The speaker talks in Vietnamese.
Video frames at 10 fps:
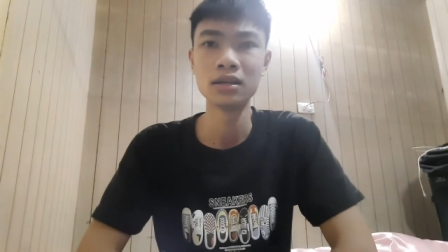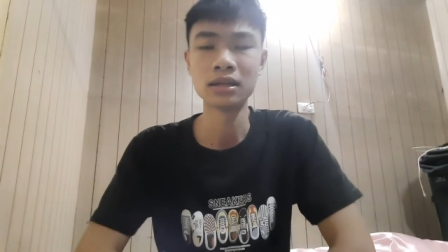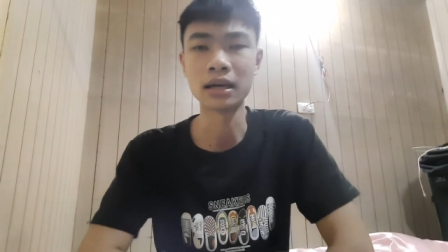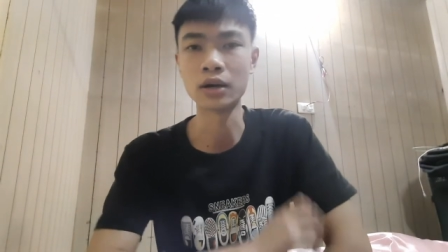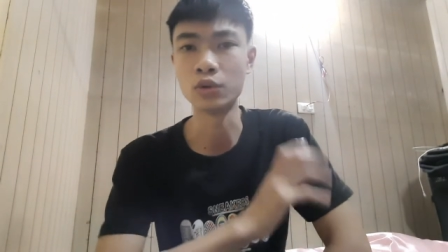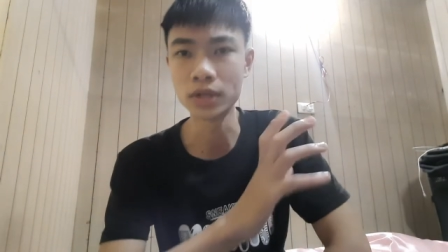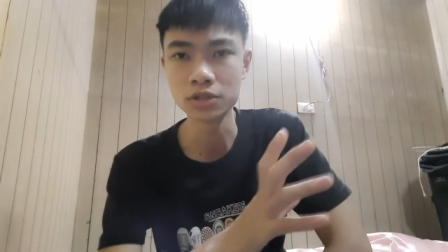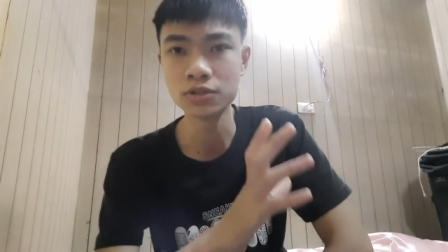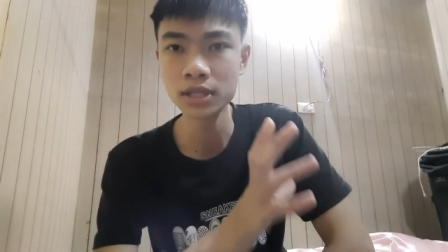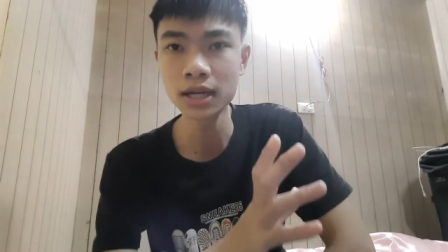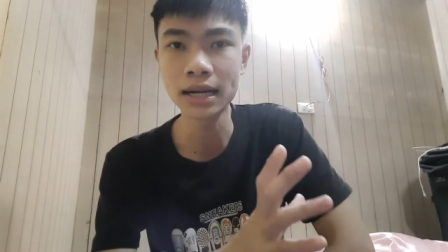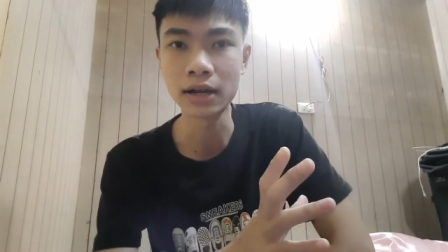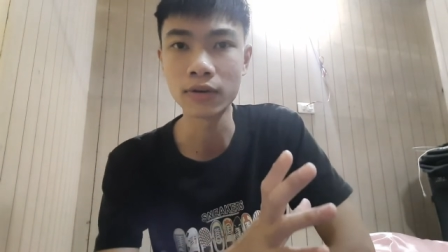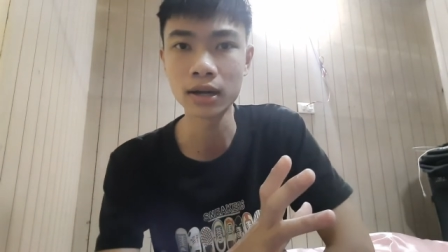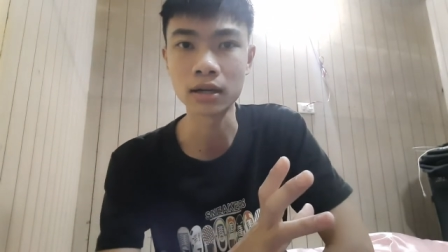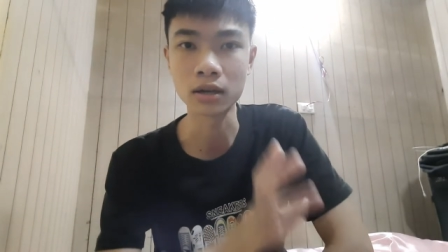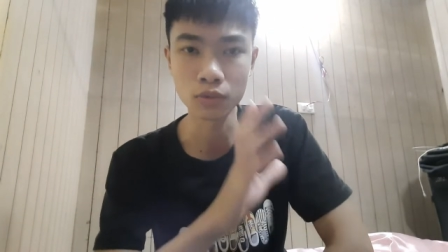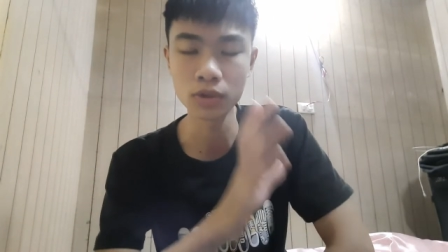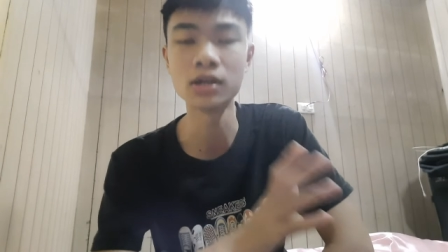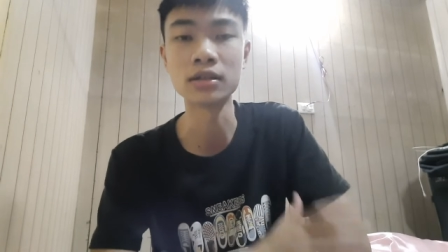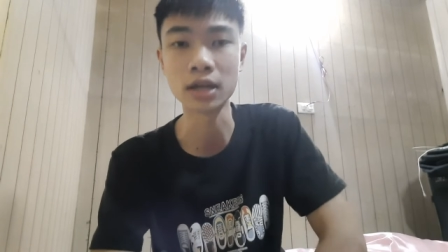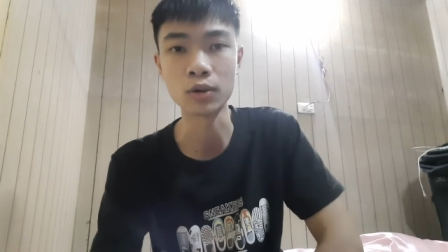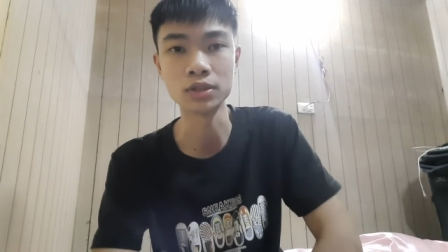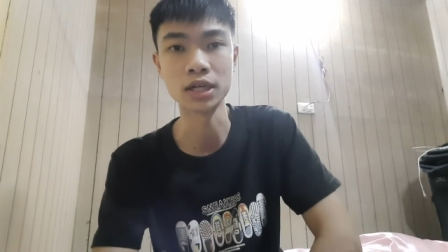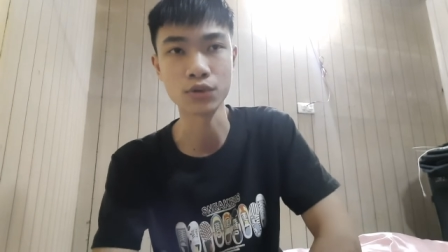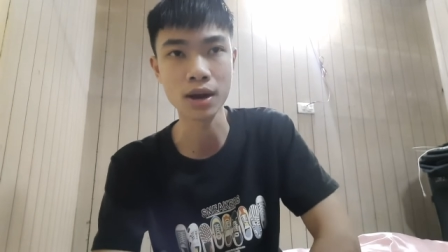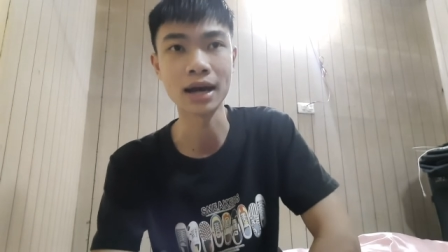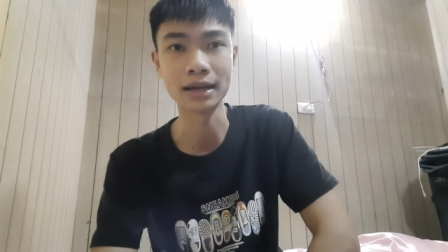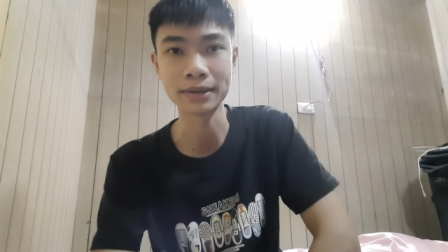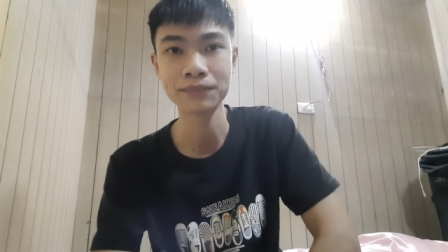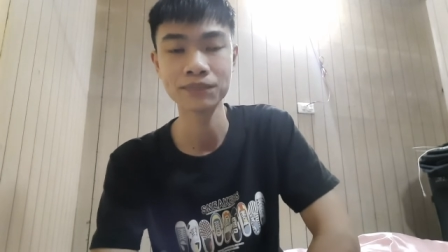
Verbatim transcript: là huyện duy nhất ở Đài Loan là không có đường tàu chạy qua đấy.